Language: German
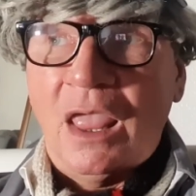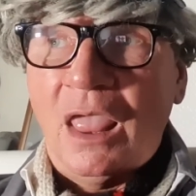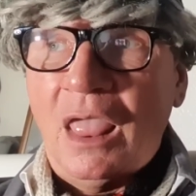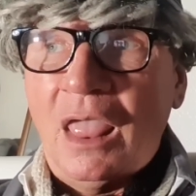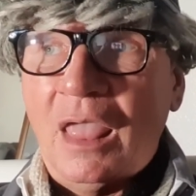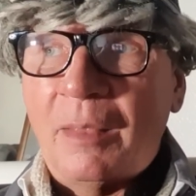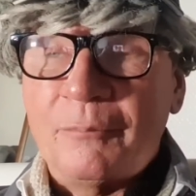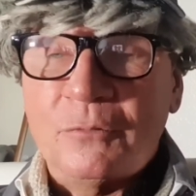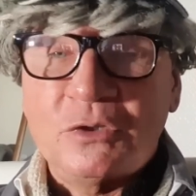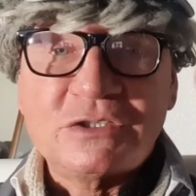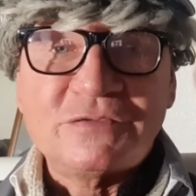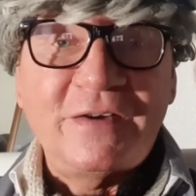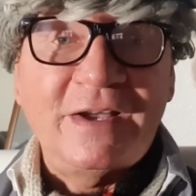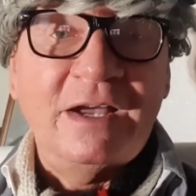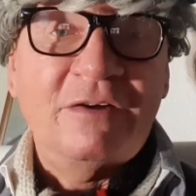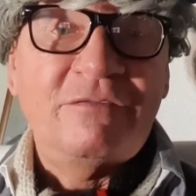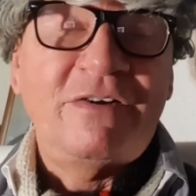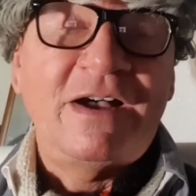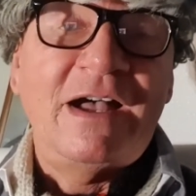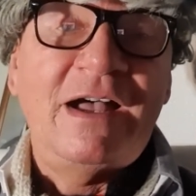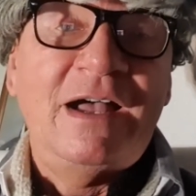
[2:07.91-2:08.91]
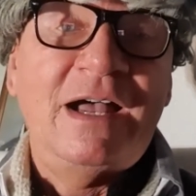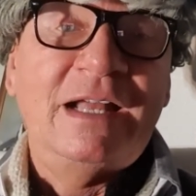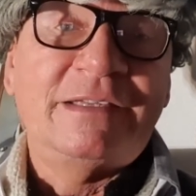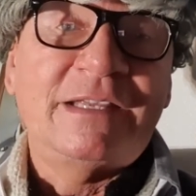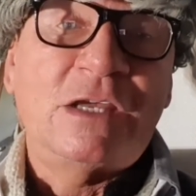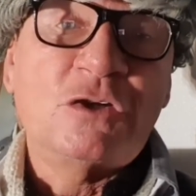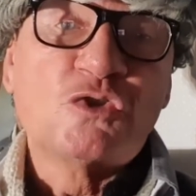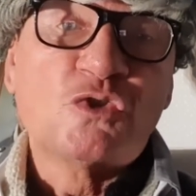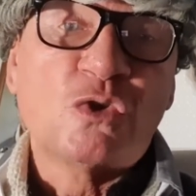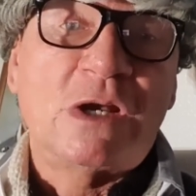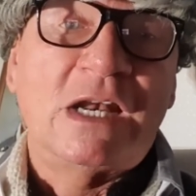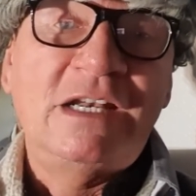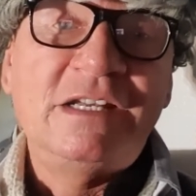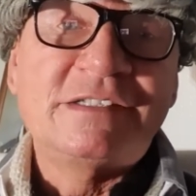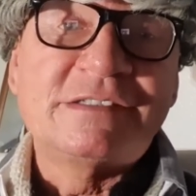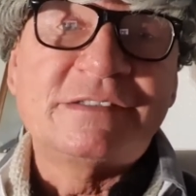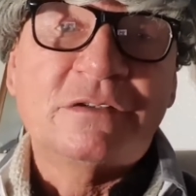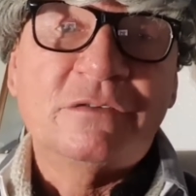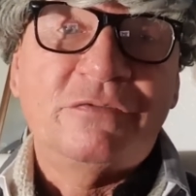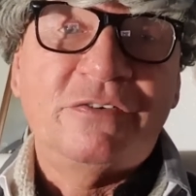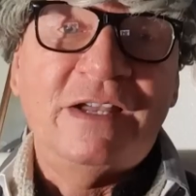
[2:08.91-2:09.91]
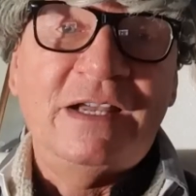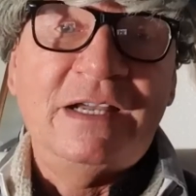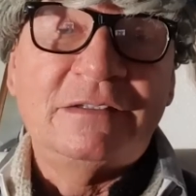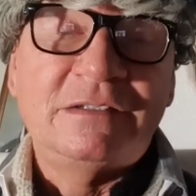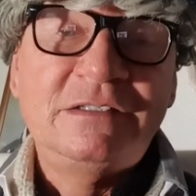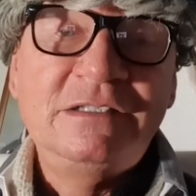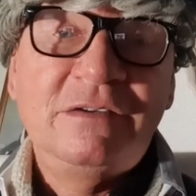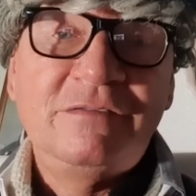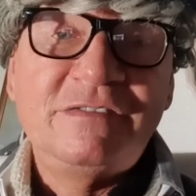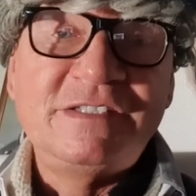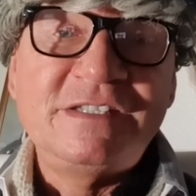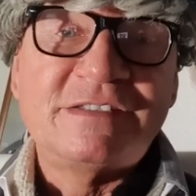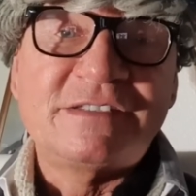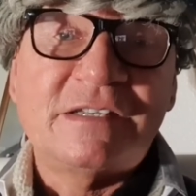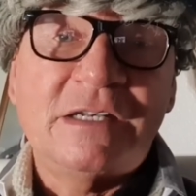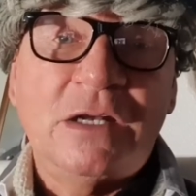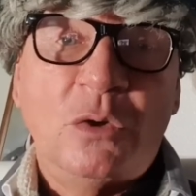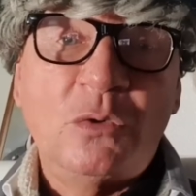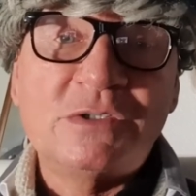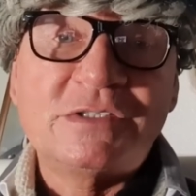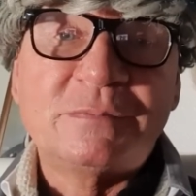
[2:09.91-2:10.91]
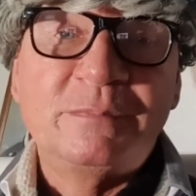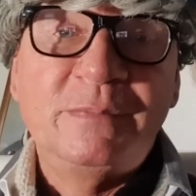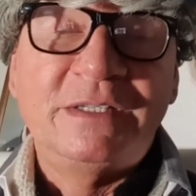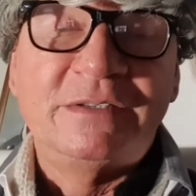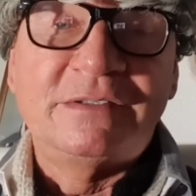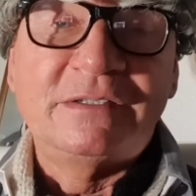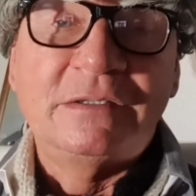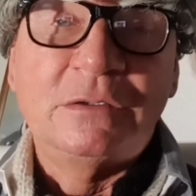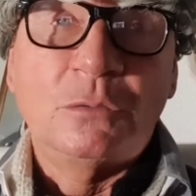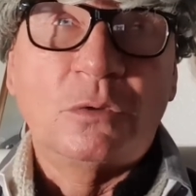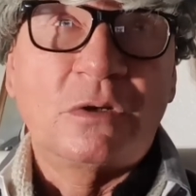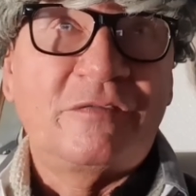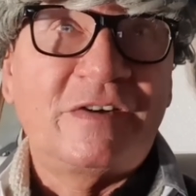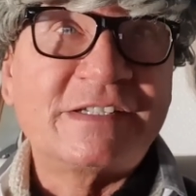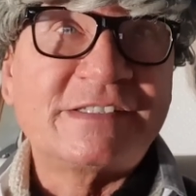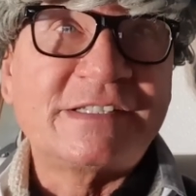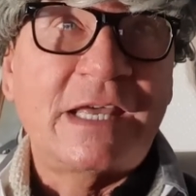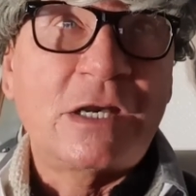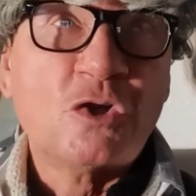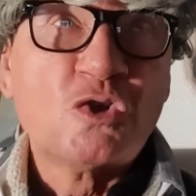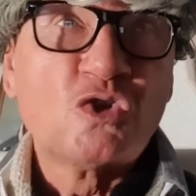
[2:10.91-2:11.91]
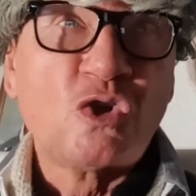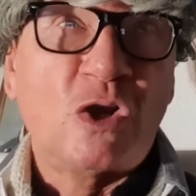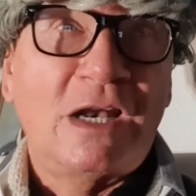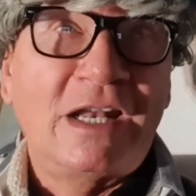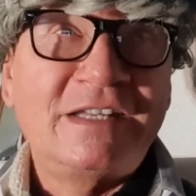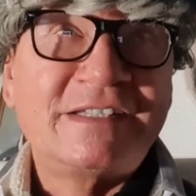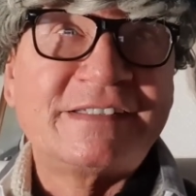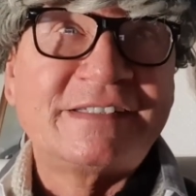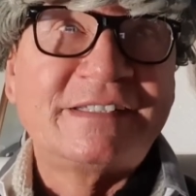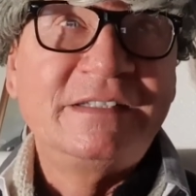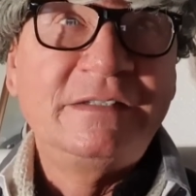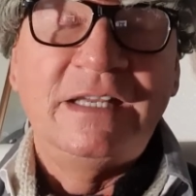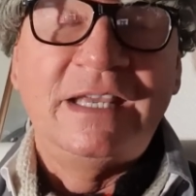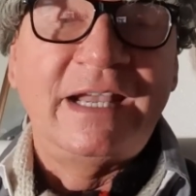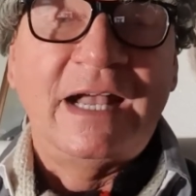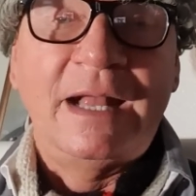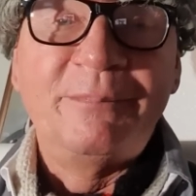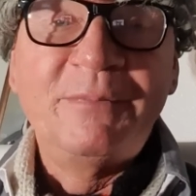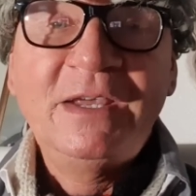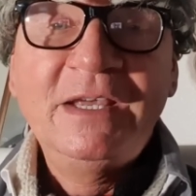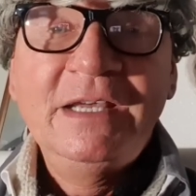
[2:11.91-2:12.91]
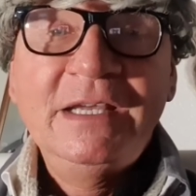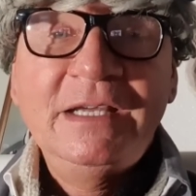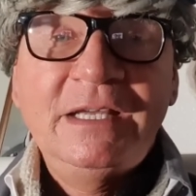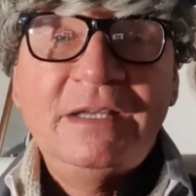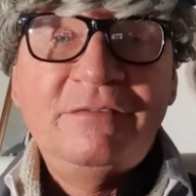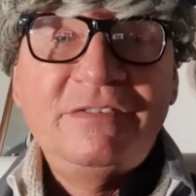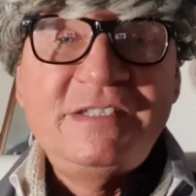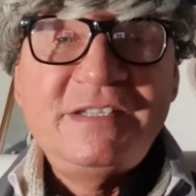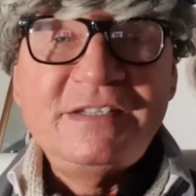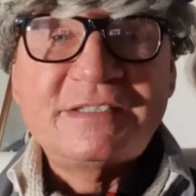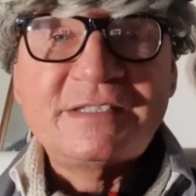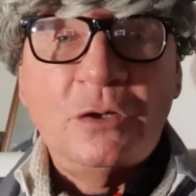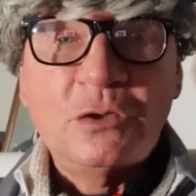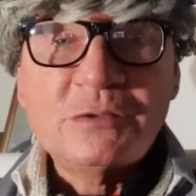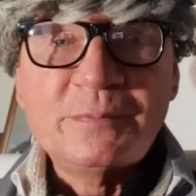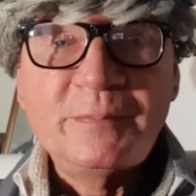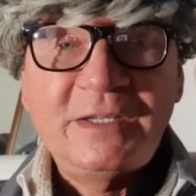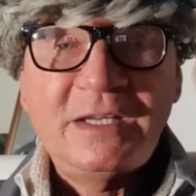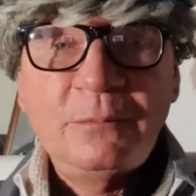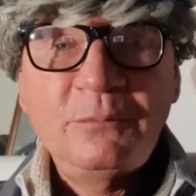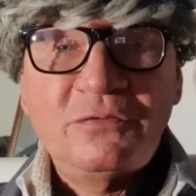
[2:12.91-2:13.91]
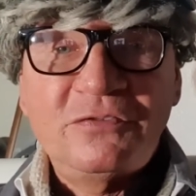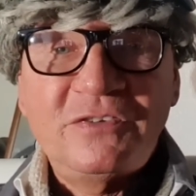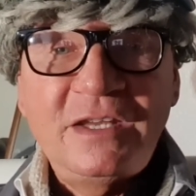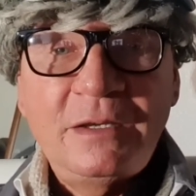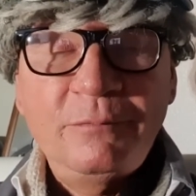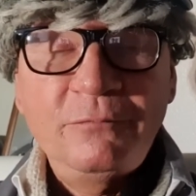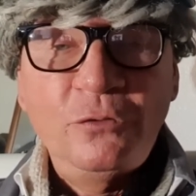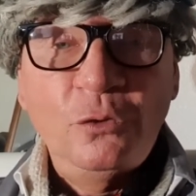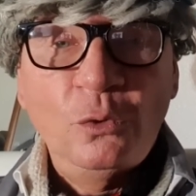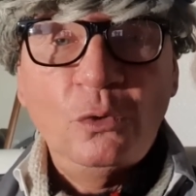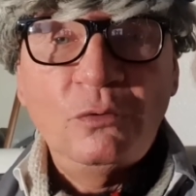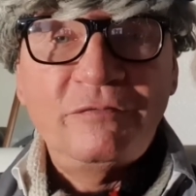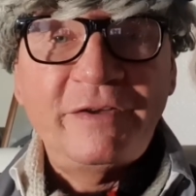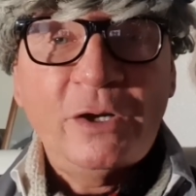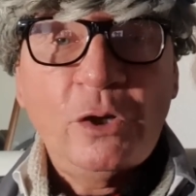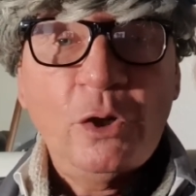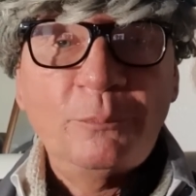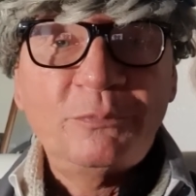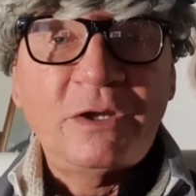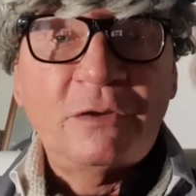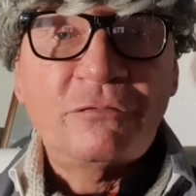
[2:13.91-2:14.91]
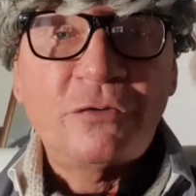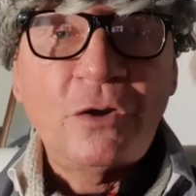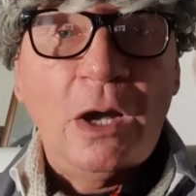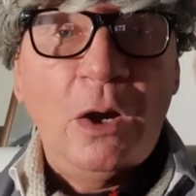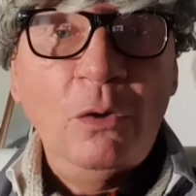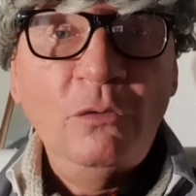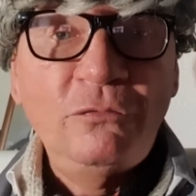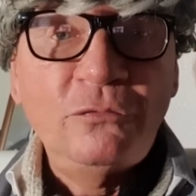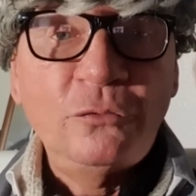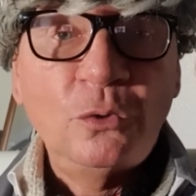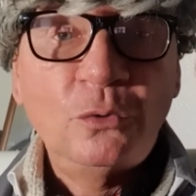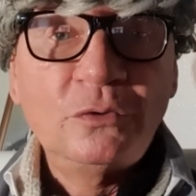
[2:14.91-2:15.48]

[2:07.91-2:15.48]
Ähm, und zwar war, hat ein Journalist gefragt, hier, wie sieht es denn aus mit, äh, oder war es eine Journalistin, egal, wie sieht es aus mit Impfnebenwirkungen, wer kommt dafür auf?